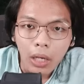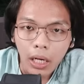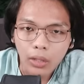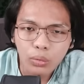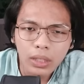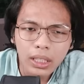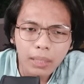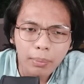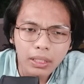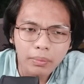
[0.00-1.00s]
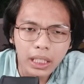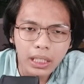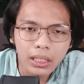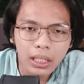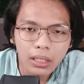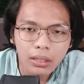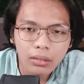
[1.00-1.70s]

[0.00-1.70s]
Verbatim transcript: Agak susah ya dapat jam sekarangnya ya.